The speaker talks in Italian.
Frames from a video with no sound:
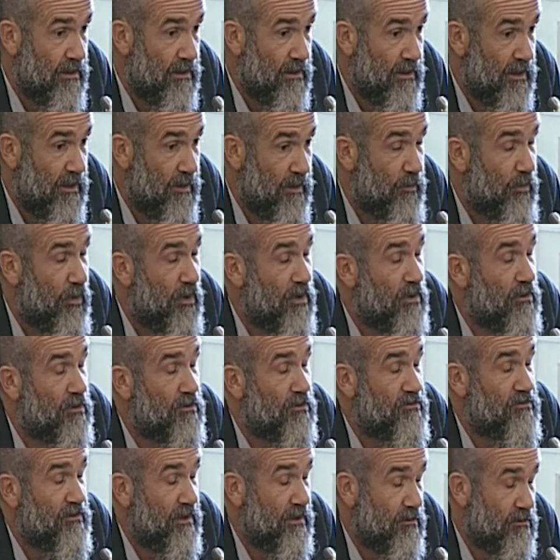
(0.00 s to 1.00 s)
E poi
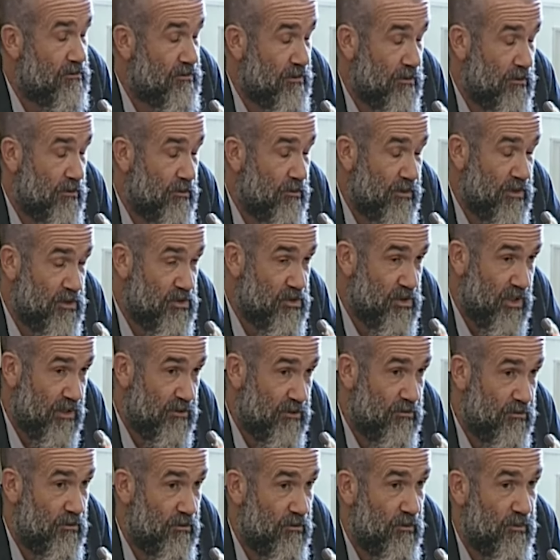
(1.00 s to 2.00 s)
cos'è, cos'è
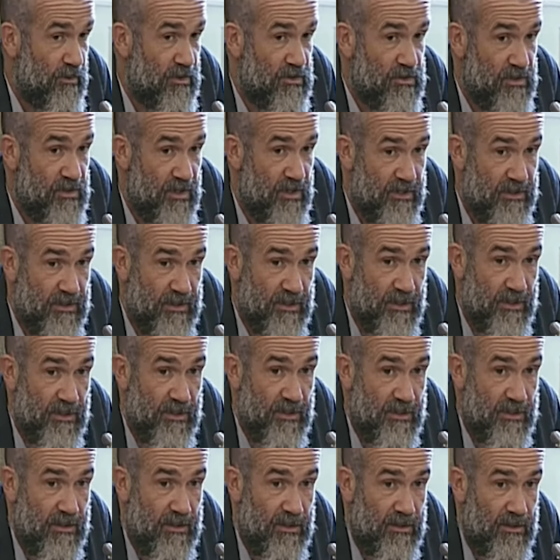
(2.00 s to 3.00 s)
cominciato? Sono
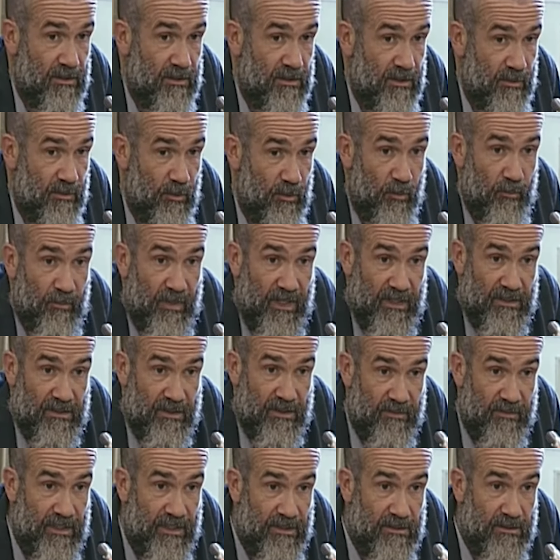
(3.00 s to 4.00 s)
cominciate i
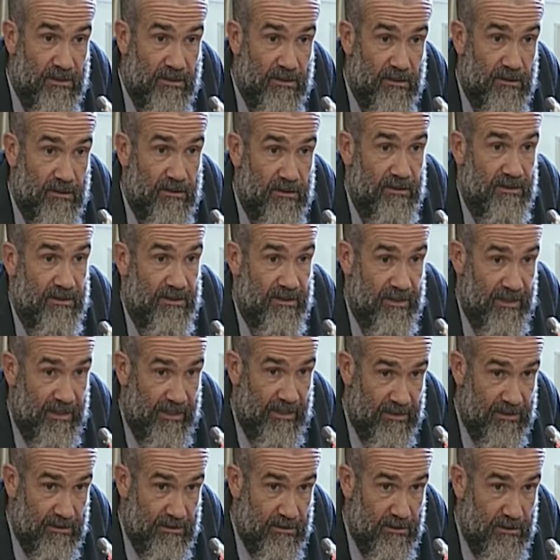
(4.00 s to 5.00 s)
bombardamenti
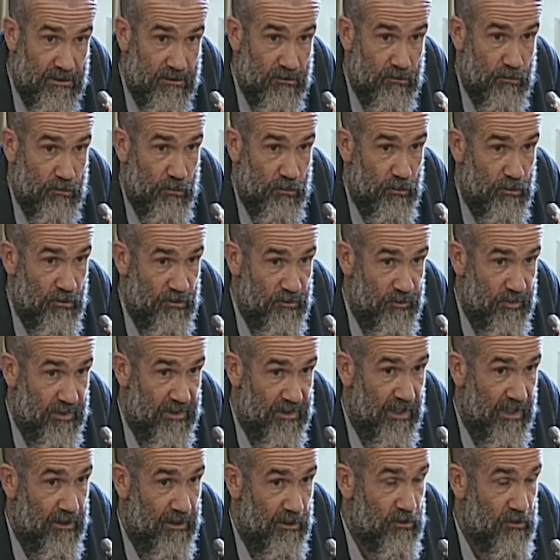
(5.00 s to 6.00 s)
diretti sugli
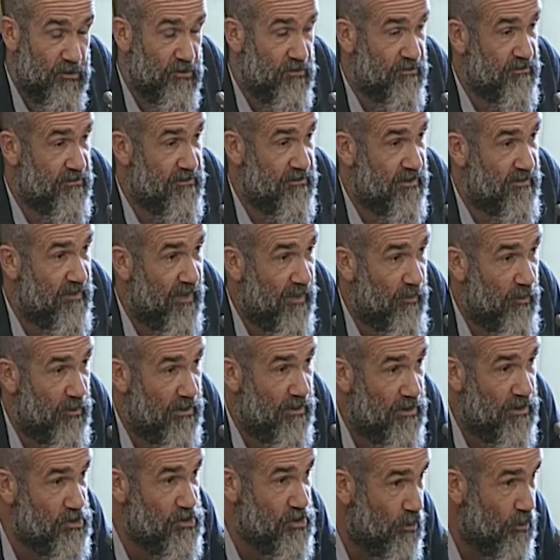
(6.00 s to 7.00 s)
ospedali. Oggi stimiamo
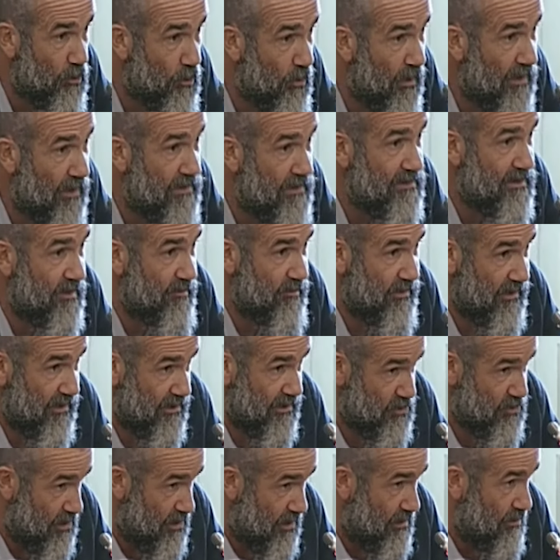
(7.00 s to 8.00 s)
che il
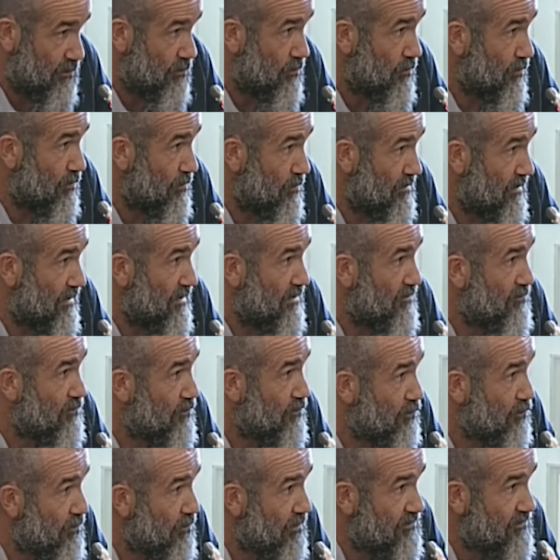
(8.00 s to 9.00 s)
50% delle
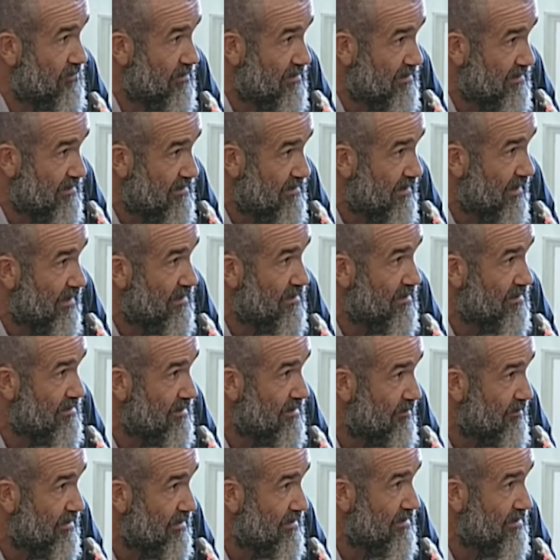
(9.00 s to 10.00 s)
strutture sanitarie
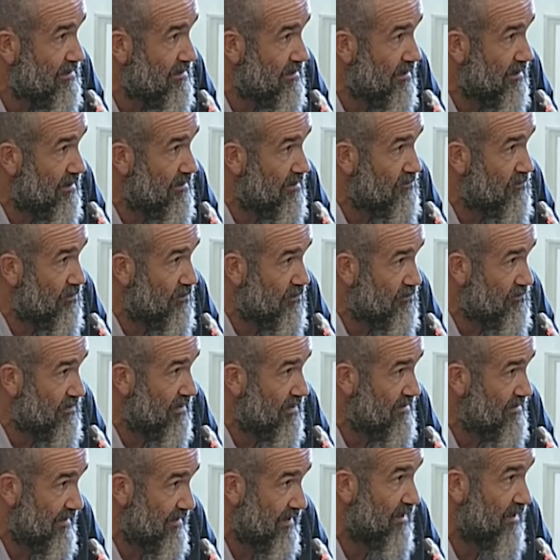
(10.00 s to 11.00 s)
yemenite siano
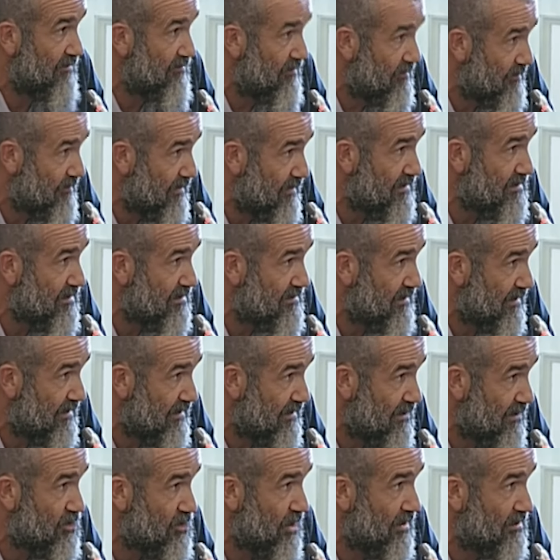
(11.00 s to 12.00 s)
state gravemente
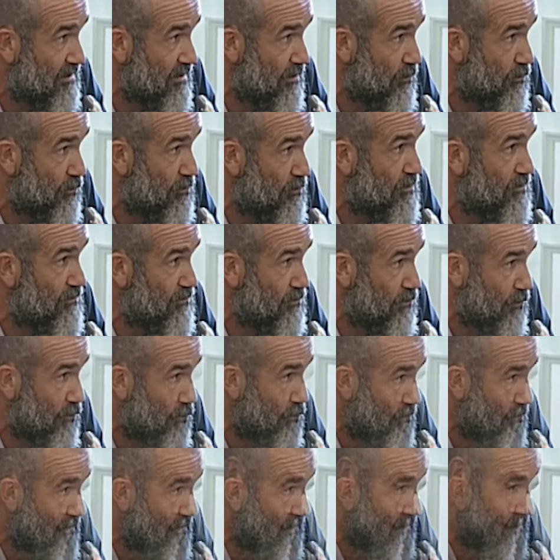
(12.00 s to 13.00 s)
danneggiate o
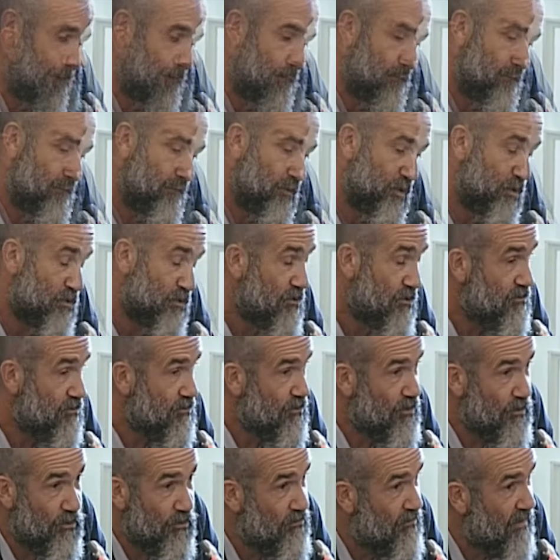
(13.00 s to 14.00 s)
distrutte. Non ci
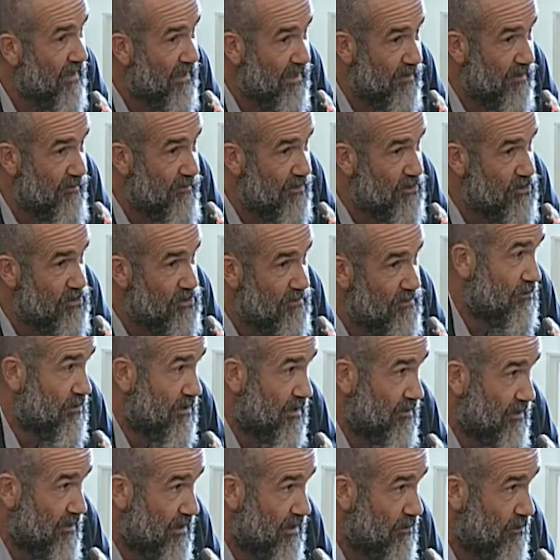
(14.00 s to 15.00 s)
sono più farmaci.
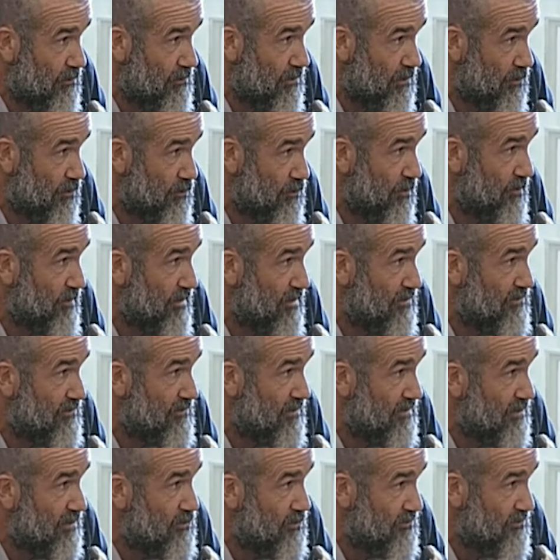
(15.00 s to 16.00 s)
Mi ricordo nel
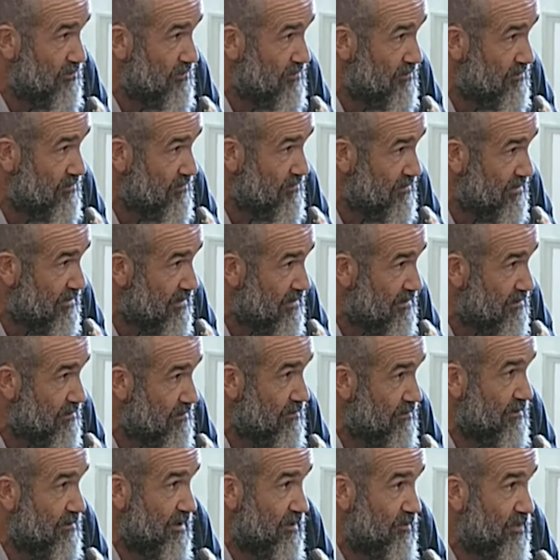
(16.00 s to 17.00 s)
2016 ho
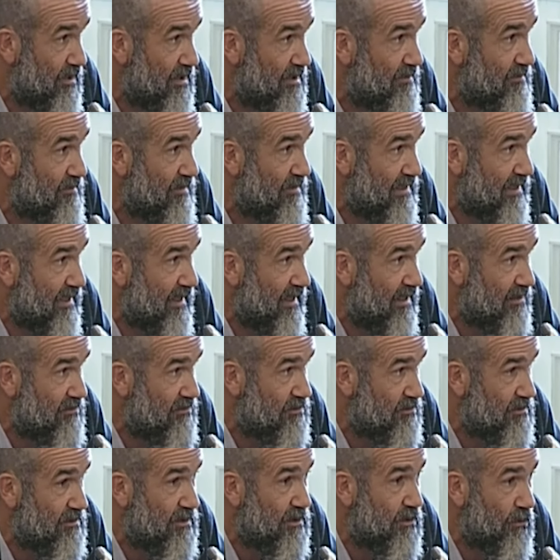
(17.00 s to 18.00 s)
assistito ai primi
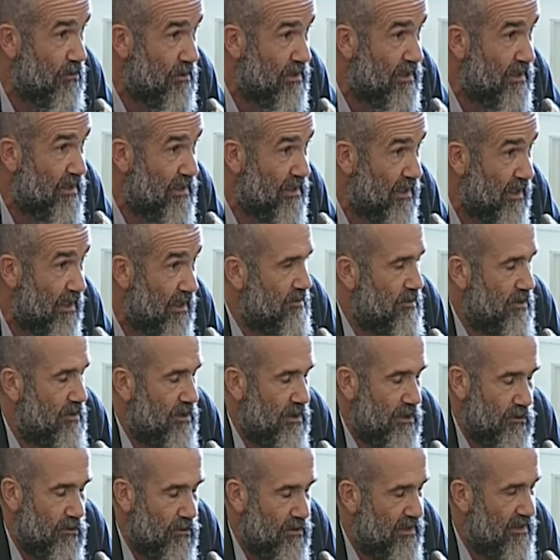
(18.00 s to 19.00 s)
casi di colera.
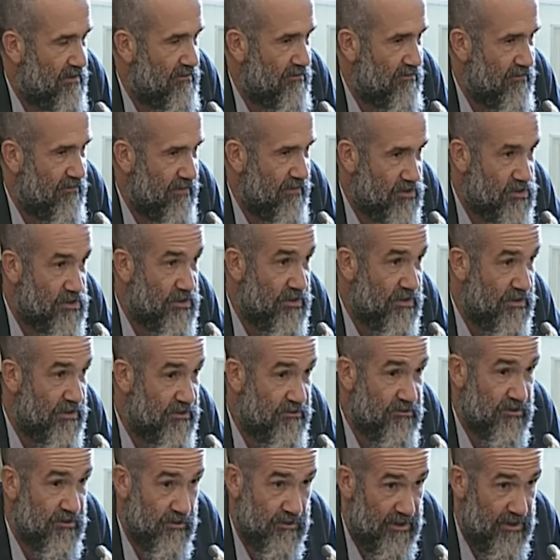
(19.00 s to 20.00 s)
Il colera è
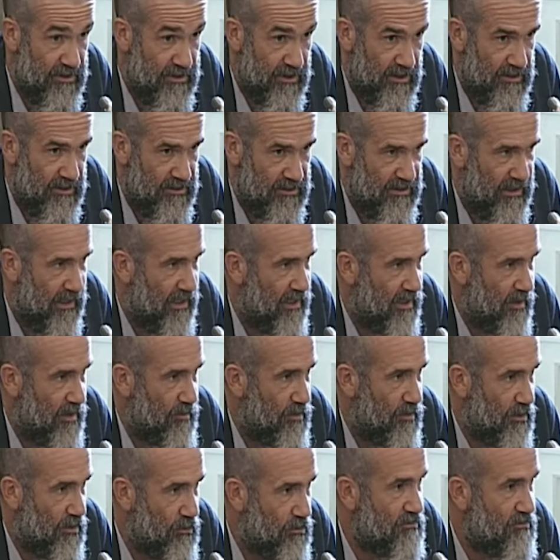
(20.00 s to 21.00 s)
facilissimo da trattare,
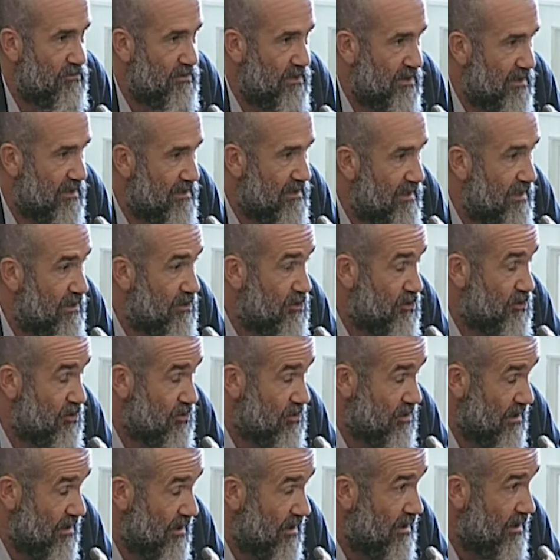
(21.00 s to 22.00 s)
per cui si
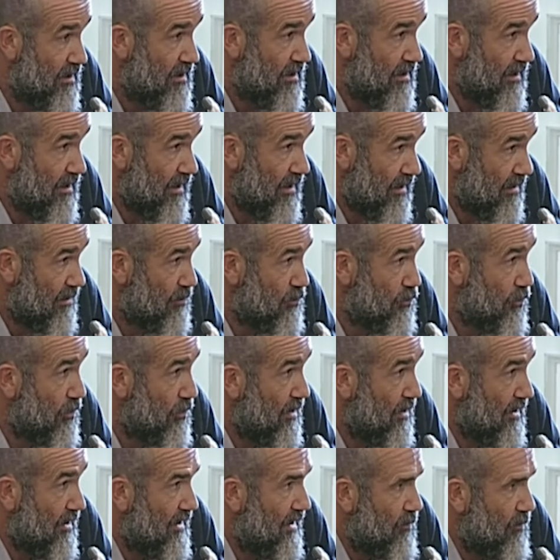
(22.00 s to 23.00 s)
riesce a
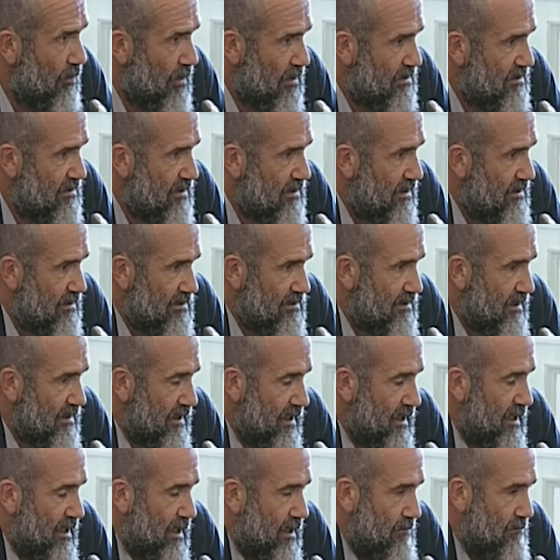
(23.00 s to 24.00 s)
ridurre la
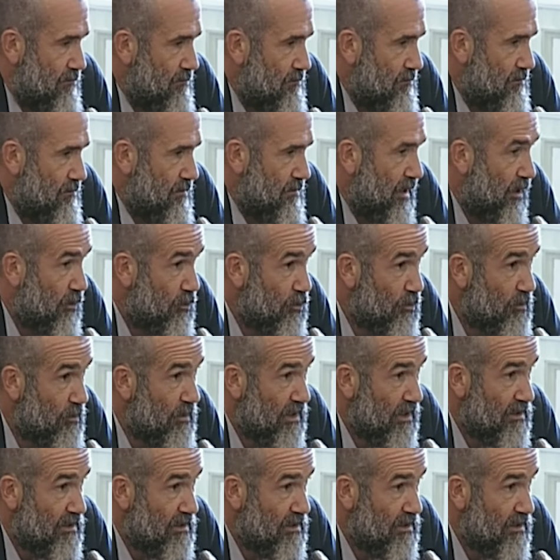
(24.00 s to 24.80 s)
mortalità a numeri